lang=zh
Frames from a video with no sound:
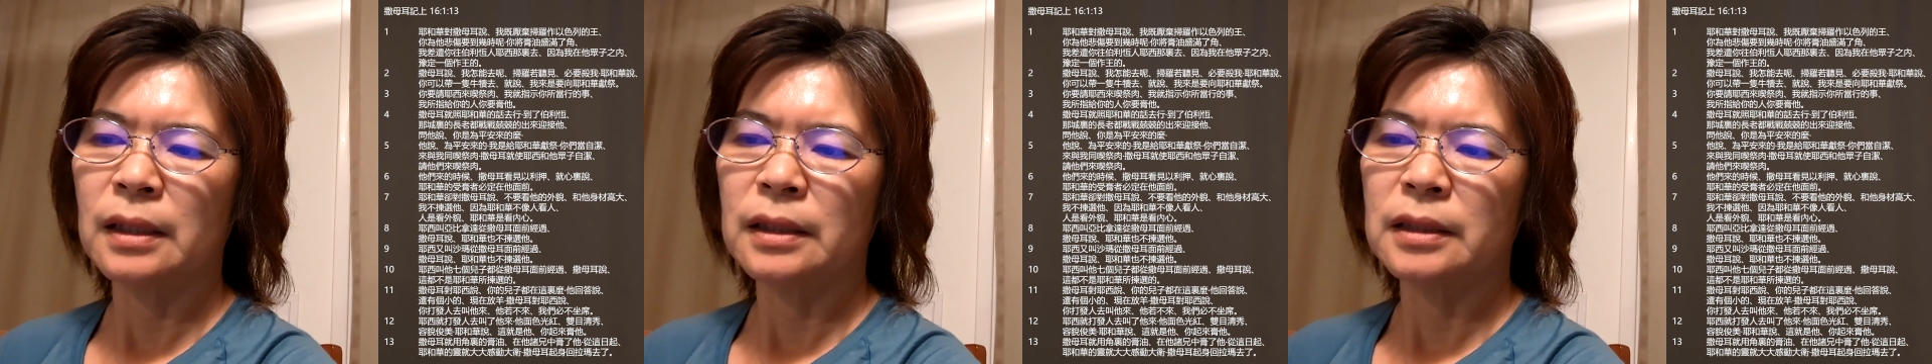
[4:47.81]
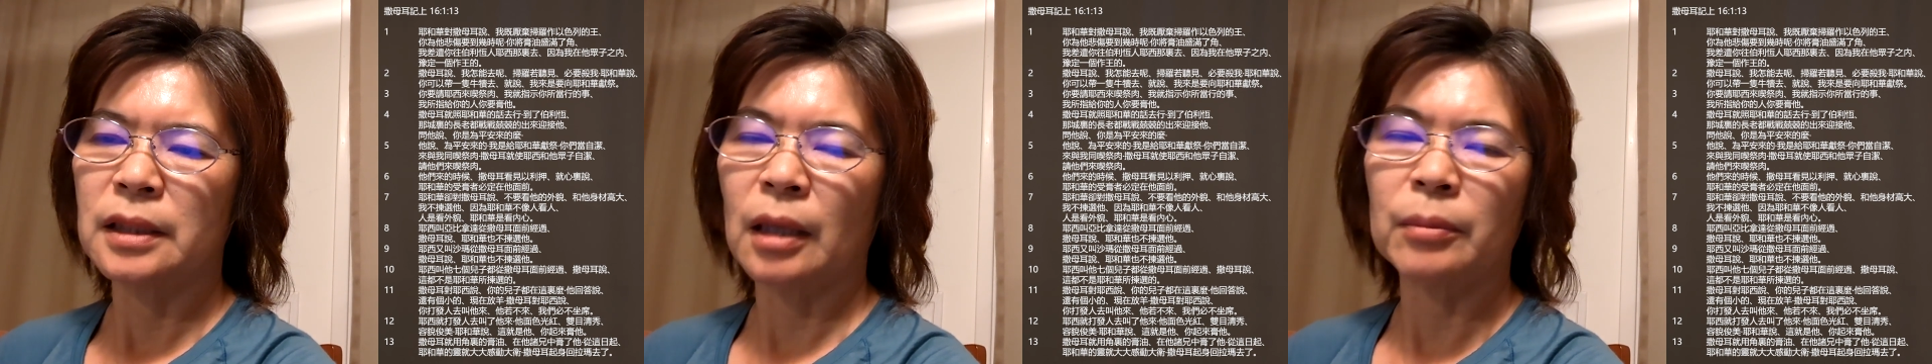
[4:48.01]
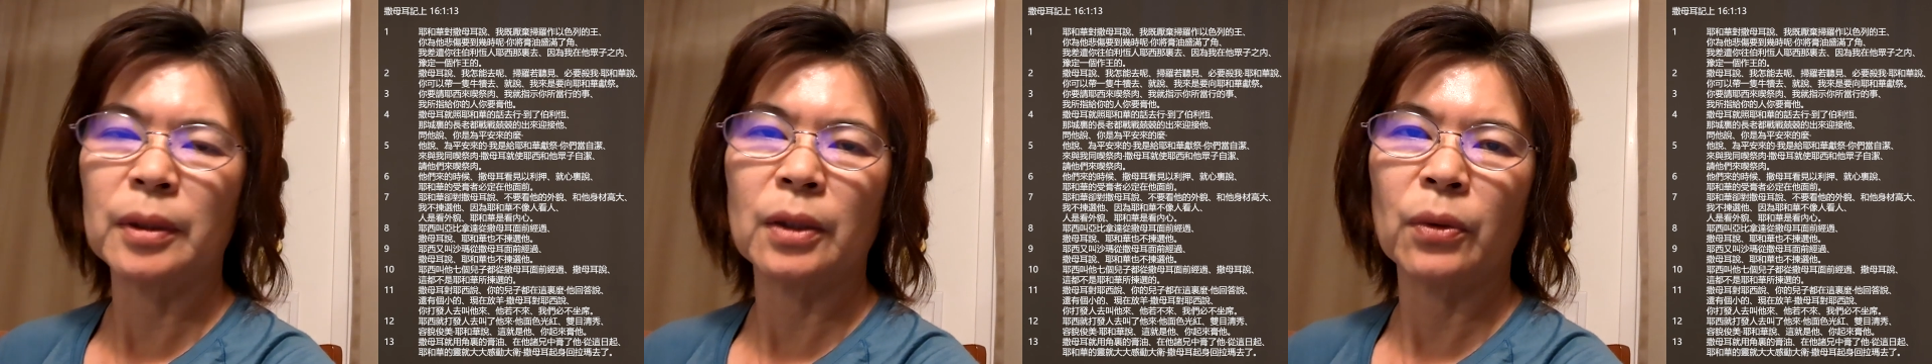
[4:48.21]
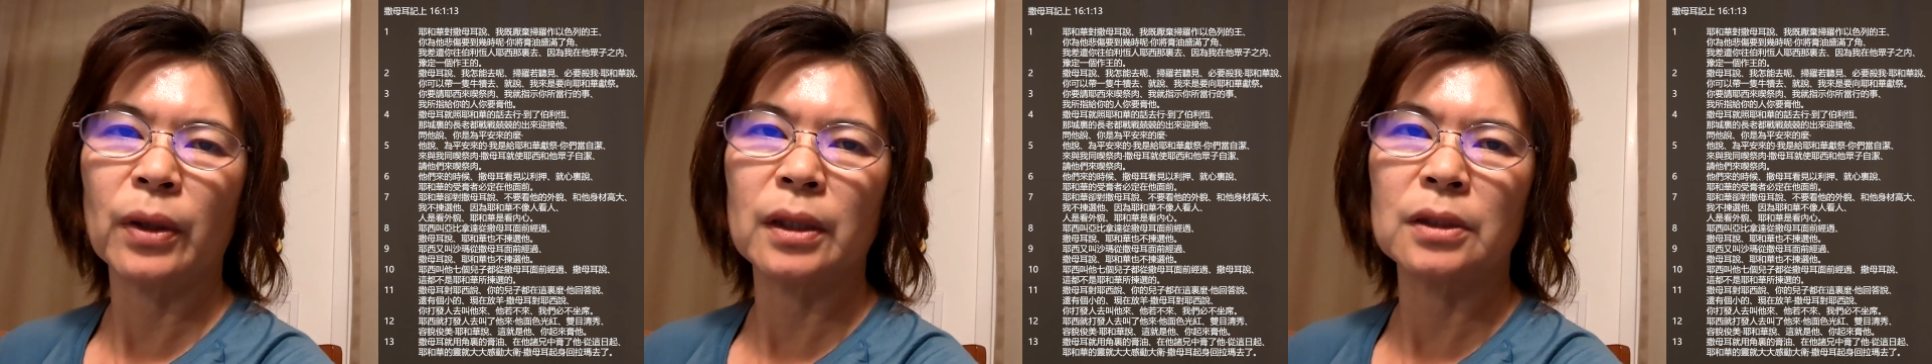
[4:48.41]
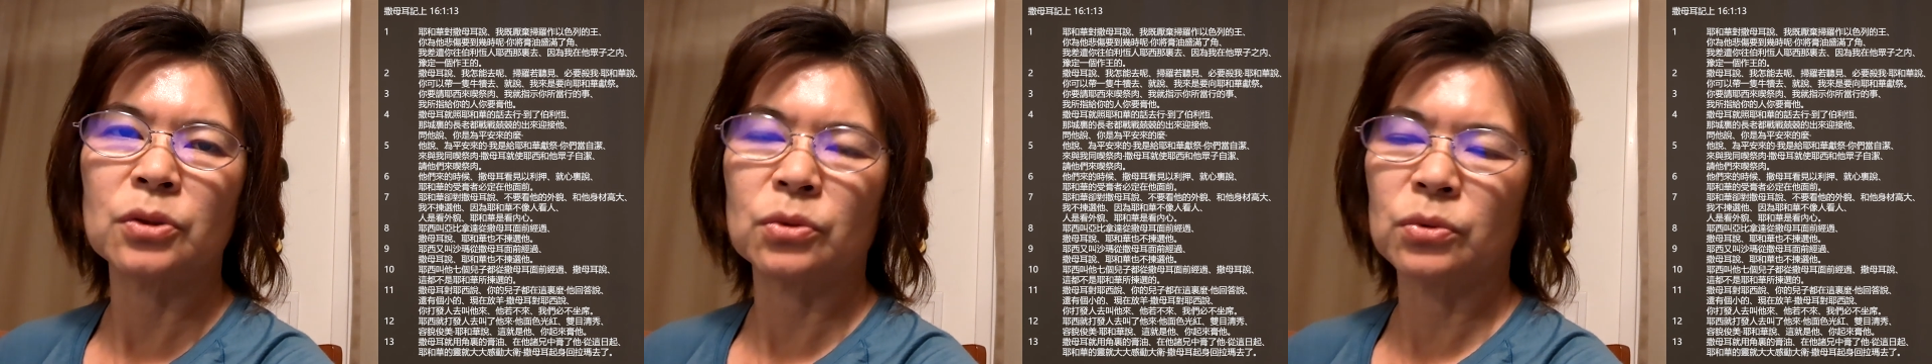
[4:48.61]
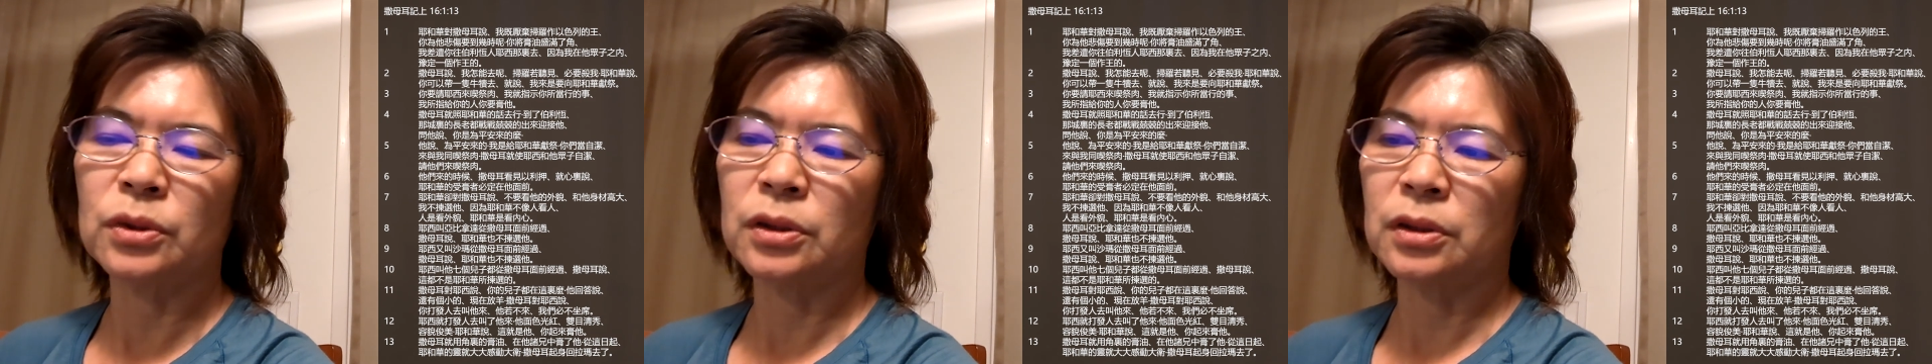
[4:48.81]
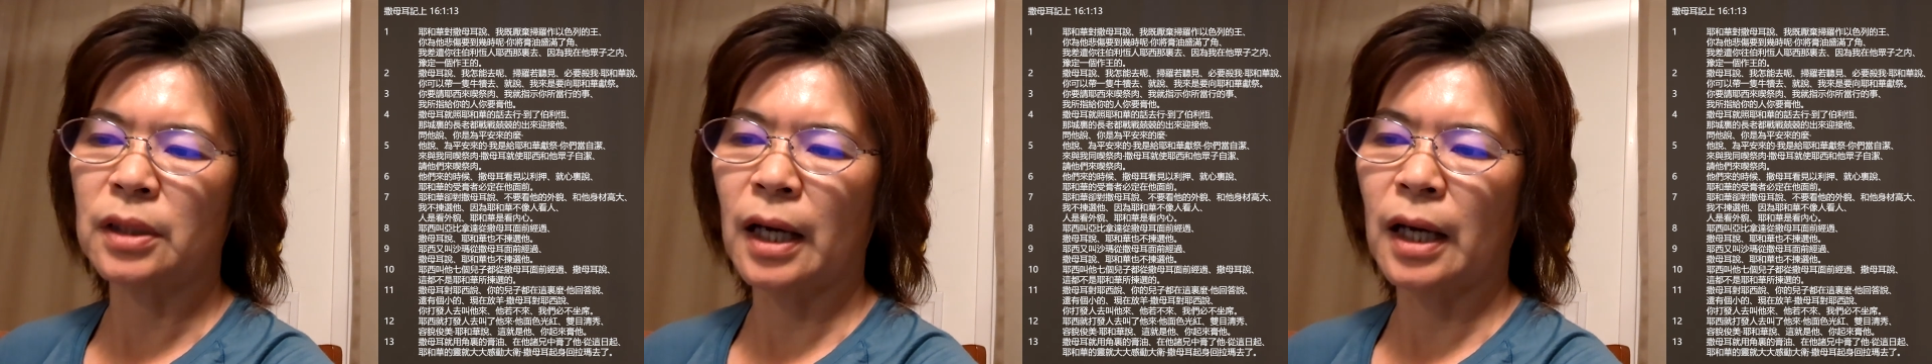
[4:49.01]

想必会阻止